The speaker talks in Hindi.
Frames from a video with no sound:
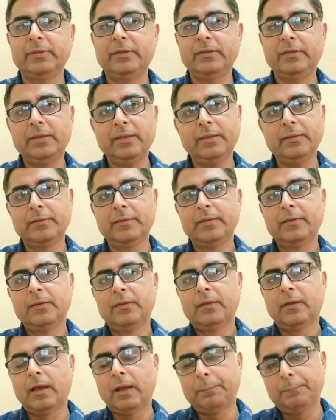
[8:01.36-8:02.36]
में ही
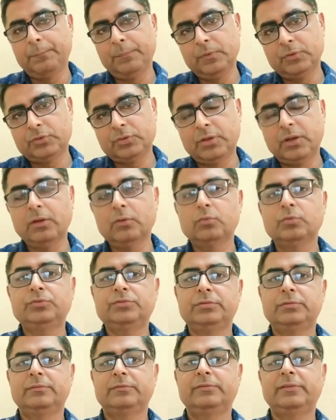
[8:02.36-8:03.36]
आप इतना कुछ
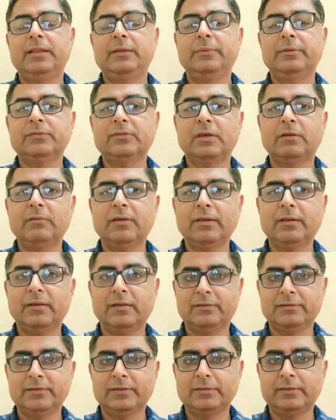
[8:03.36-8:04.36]
सिलेबस कवर
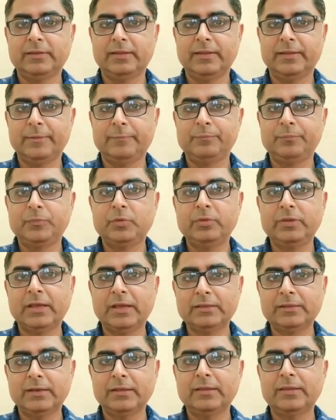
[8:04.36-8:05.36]
कर सकते हैं तो
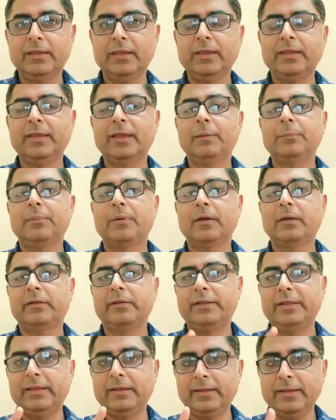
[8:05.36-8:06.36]
याद रखिए कि आप अगर
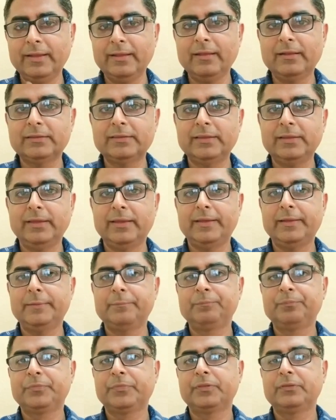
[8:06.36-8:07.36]
डेली करते हैं
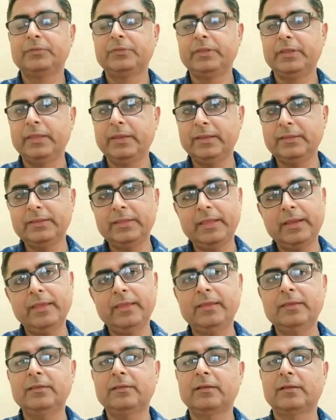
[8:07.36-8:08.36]
धीरे धीरे
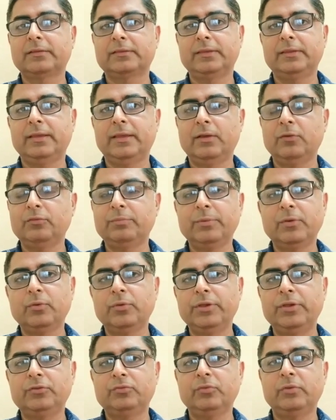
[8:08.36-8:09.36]
ही करते हैं उसमें
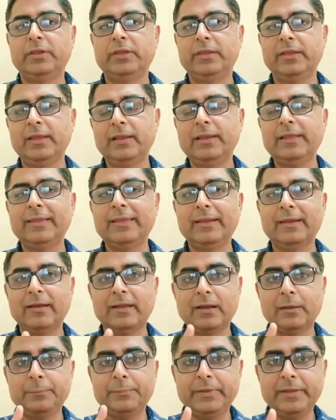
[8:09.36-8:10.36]
कोई इशू नहीं है लेकिन
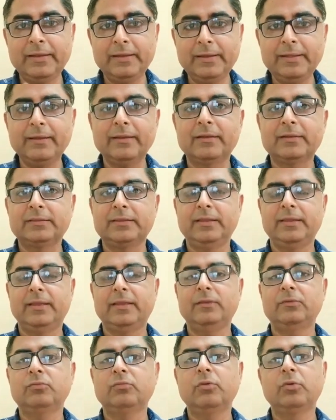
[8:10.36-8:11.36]
अगर आप डेली करते
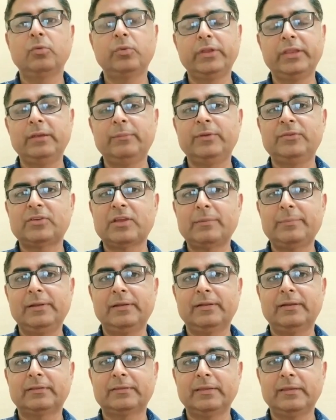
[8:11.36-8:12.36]
हैं उसको रूटीन में
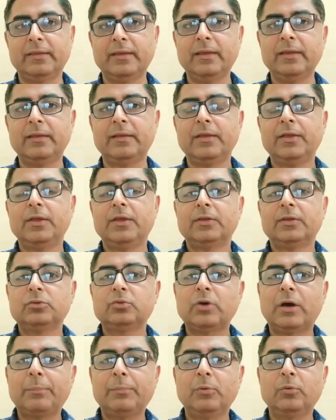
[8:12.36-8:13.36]
शामिल करते हैं
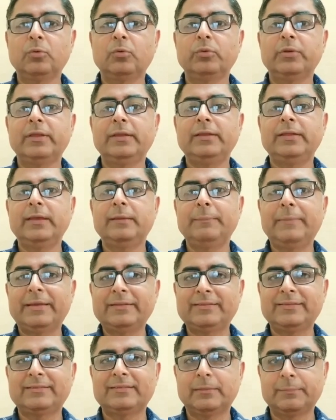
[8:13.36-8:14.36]
तो आप लोगों के लिए
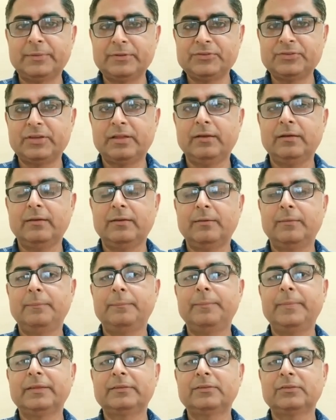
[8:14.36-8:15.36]
मैथ्स समझना
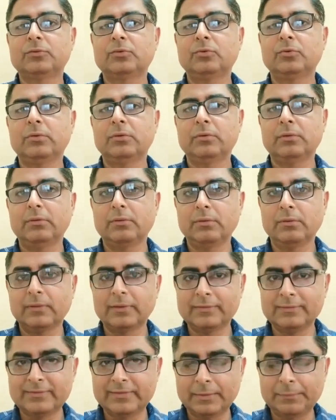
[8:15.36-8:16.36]
मैथ्स को
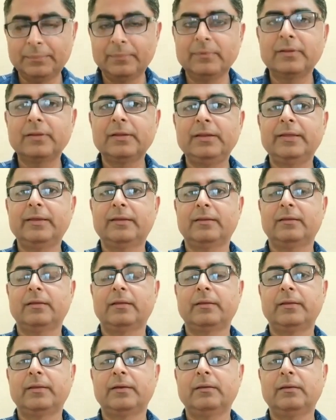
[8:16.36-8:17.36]
कंसेप्ट क्लियर
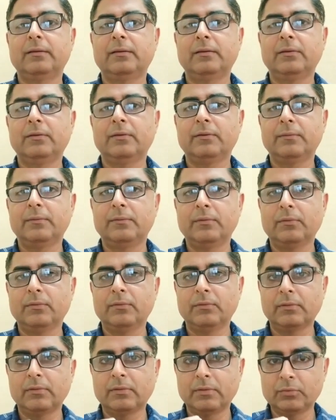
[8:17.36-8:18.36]
करना
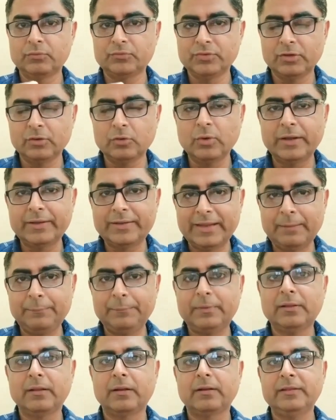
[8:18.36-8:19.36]
क्वेश्चन को
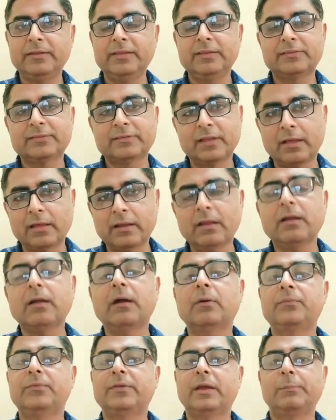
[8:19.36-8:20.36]
अटेम्प्ट करना ये सारा
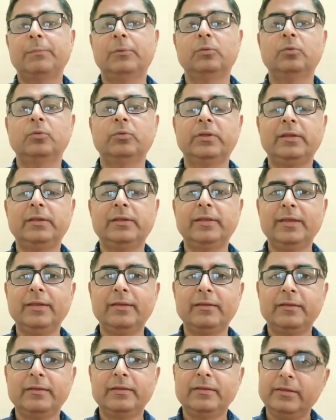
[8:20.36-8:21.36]
काफी आप लोगों के
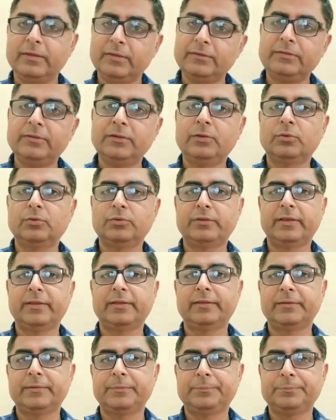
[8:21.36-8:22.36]
लिए इजी हो
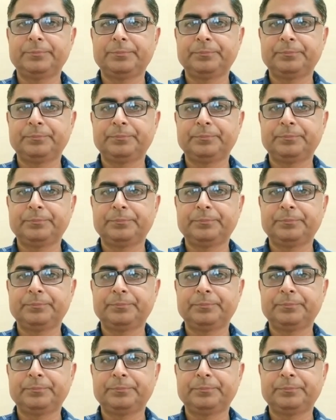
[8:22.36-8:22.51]
जाएगा